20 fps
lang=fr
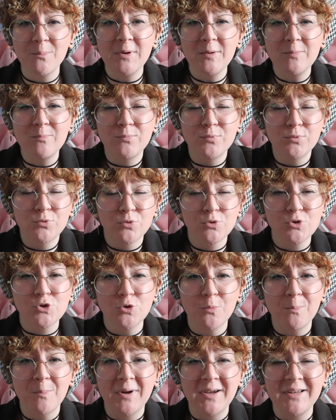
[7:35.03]
mais plutôt
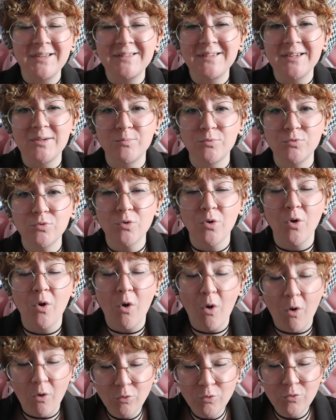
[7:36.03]
ce pré-début
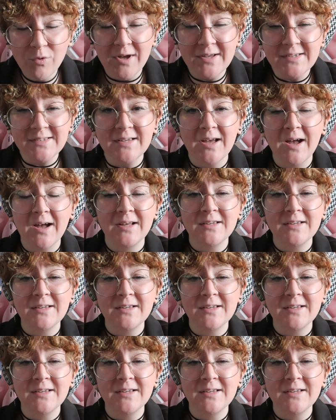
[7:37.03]
US.